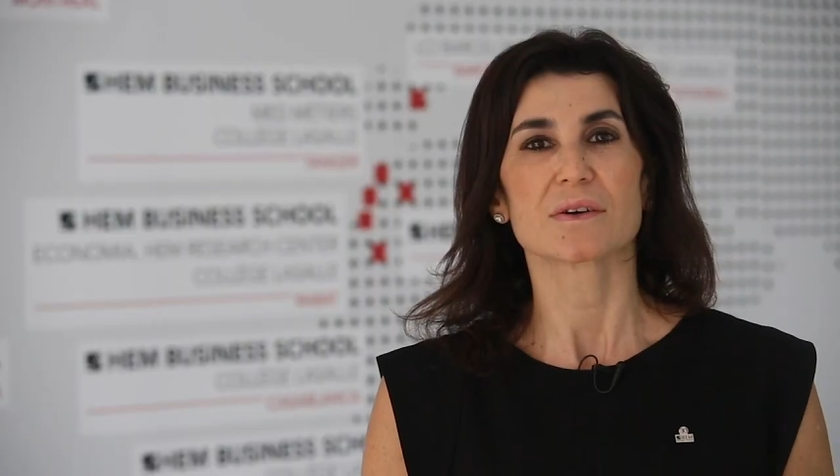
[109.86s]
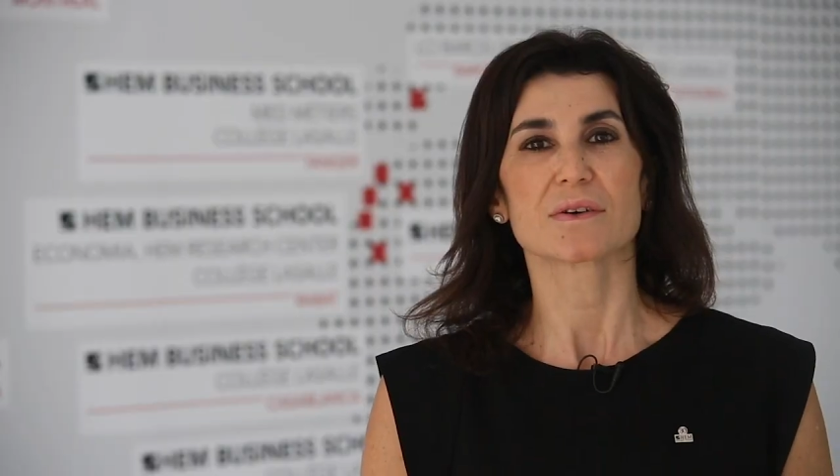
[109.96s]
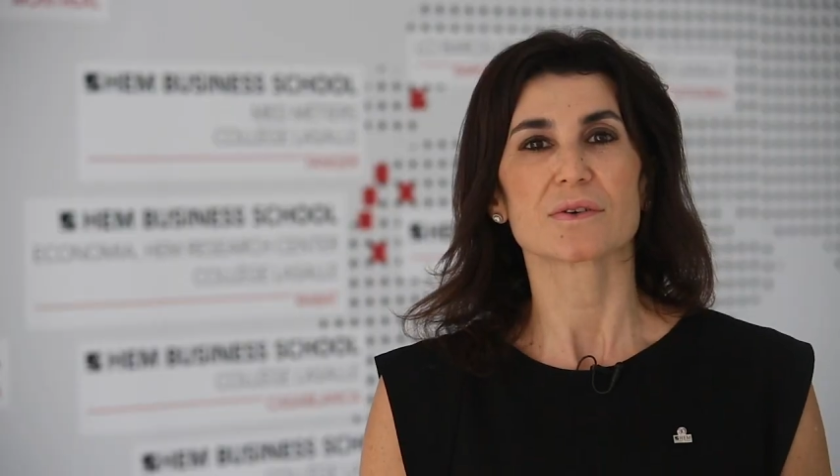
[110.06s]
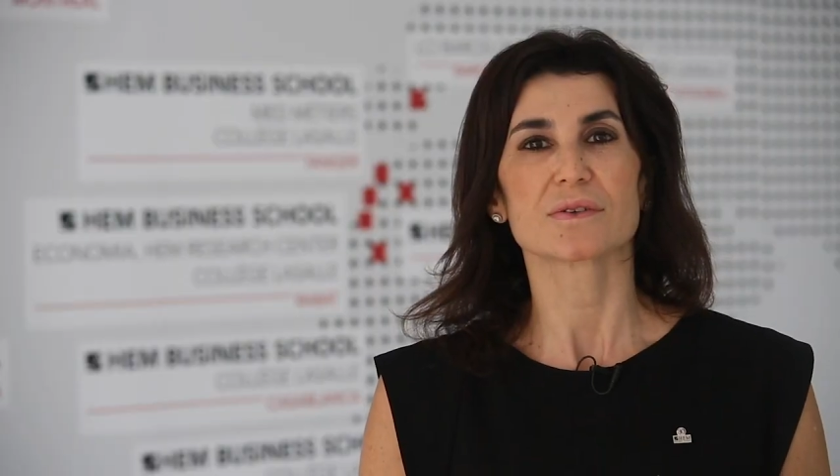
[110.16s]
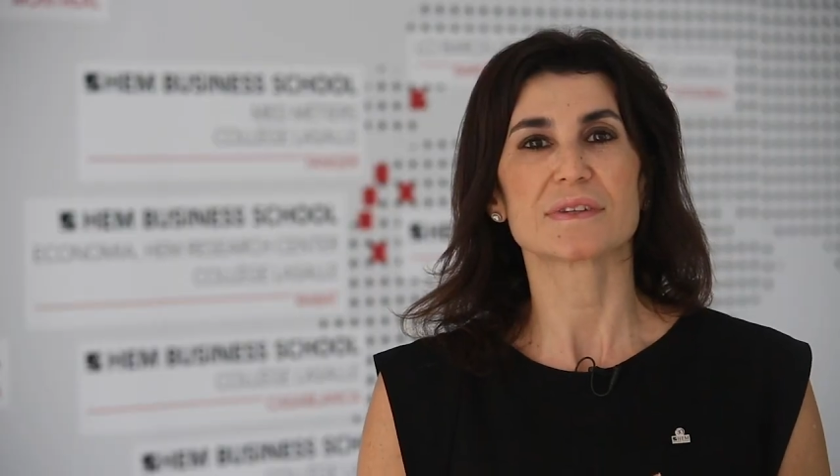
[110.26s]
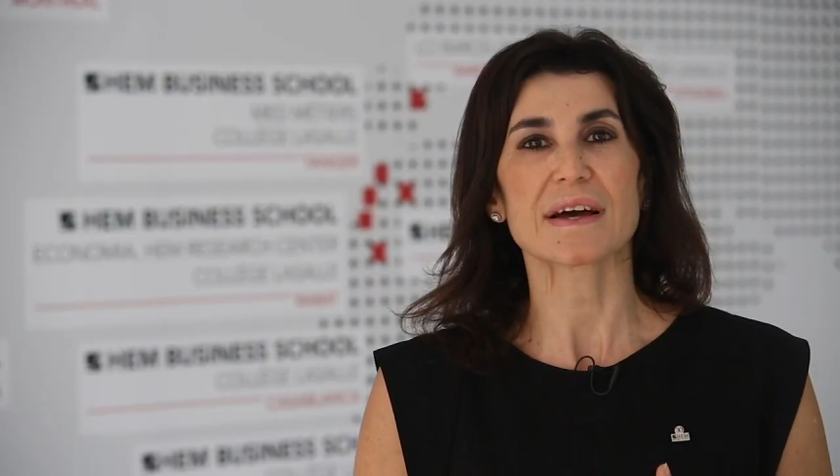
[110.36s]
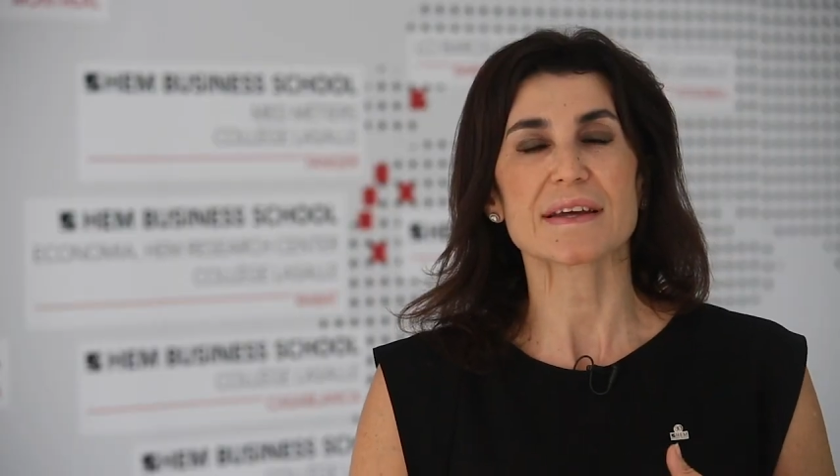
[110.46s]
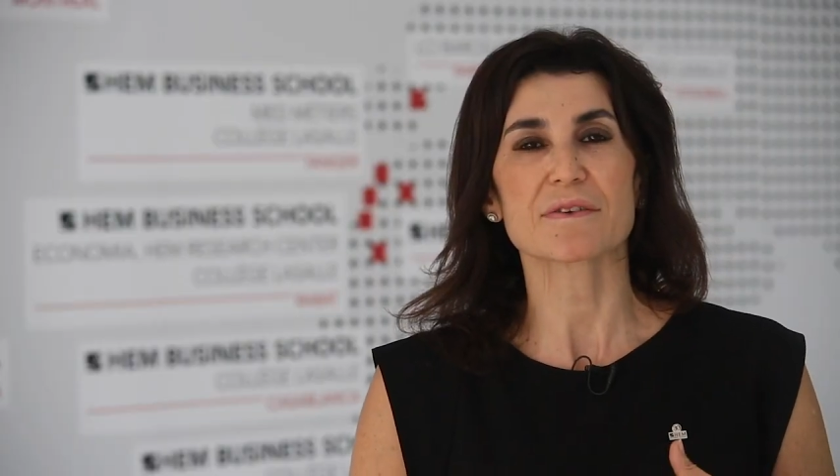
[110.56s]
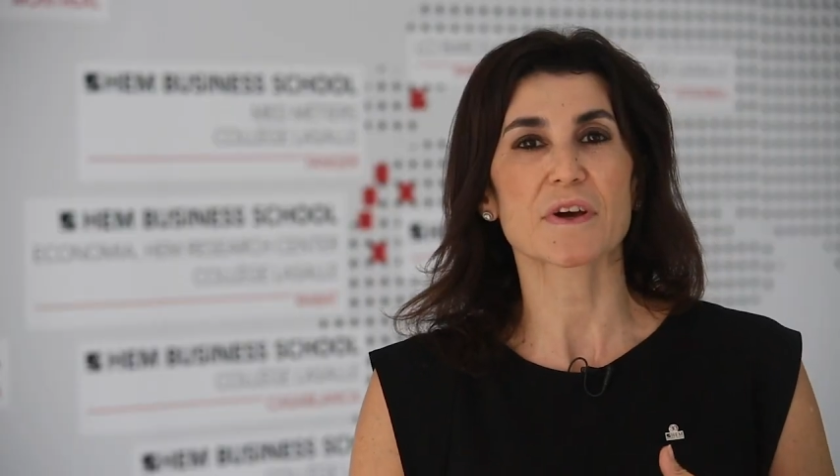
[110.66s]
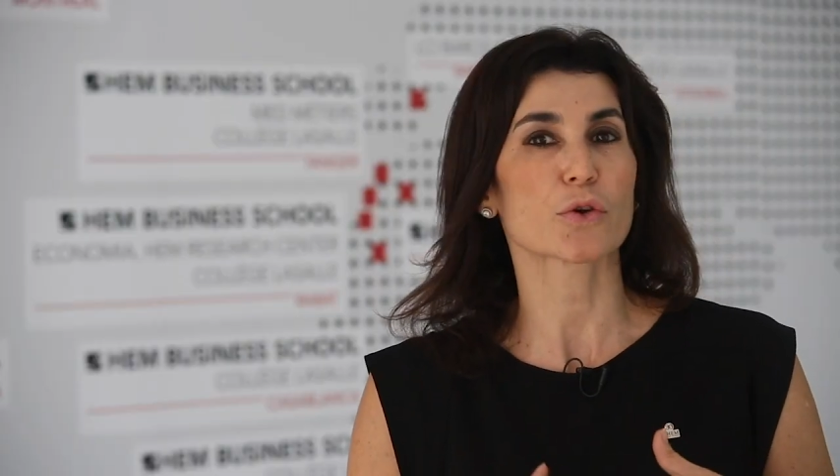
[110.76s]
euh,
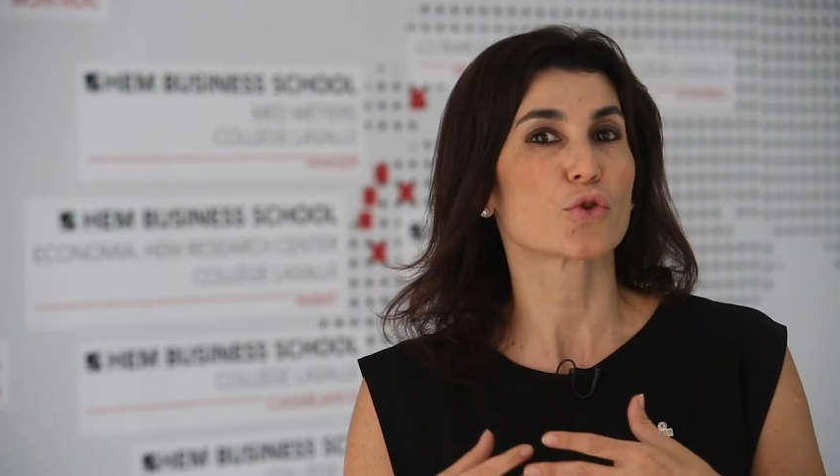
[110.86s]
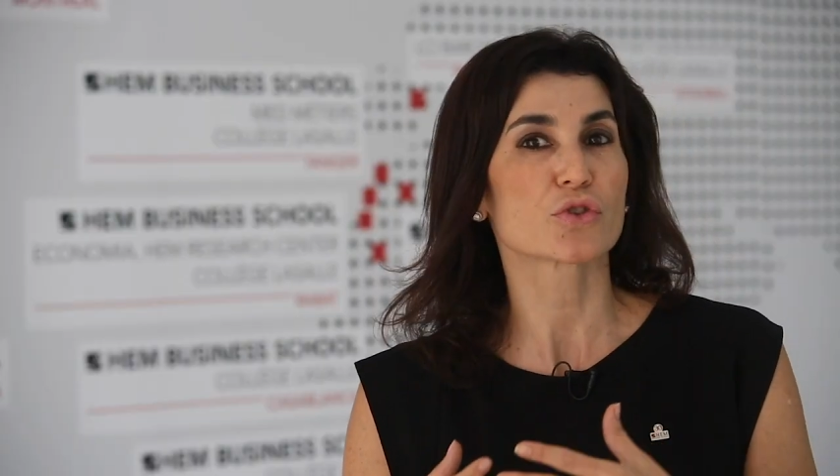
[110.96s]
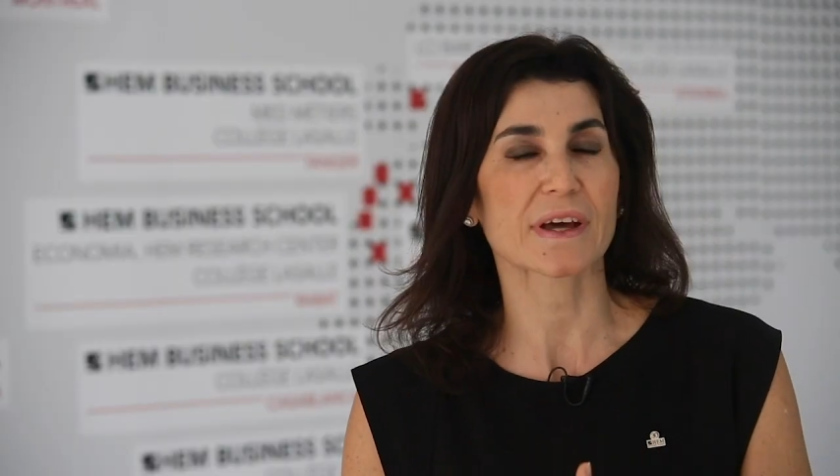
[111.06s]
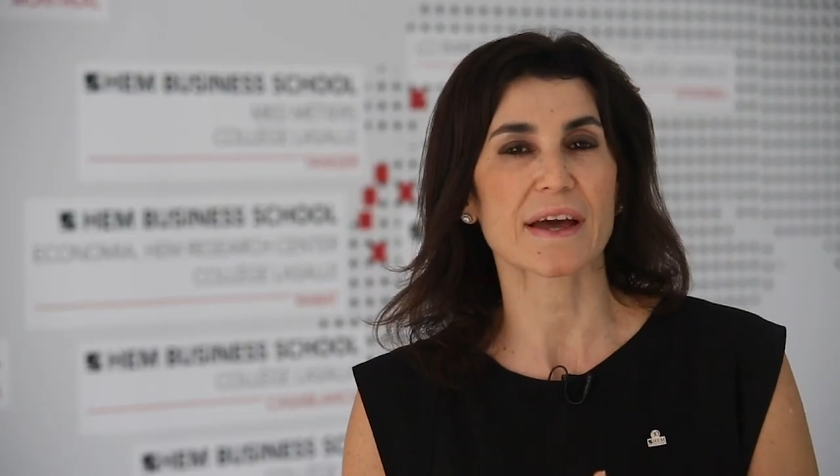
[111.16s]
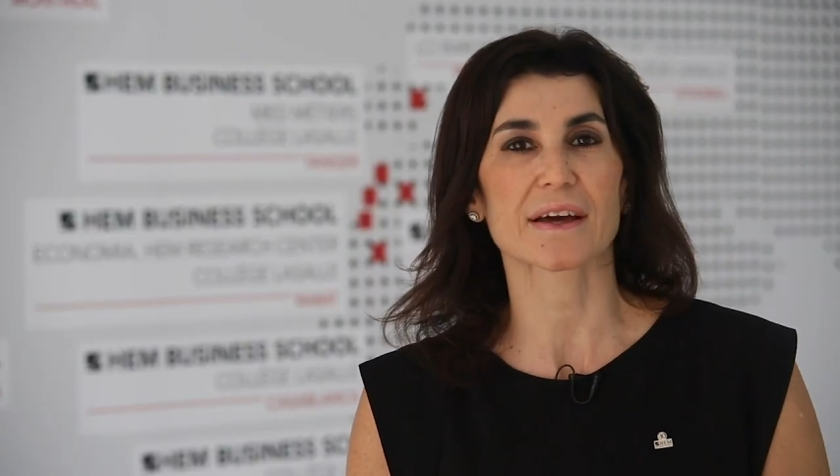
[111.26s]
d'aller vers une autre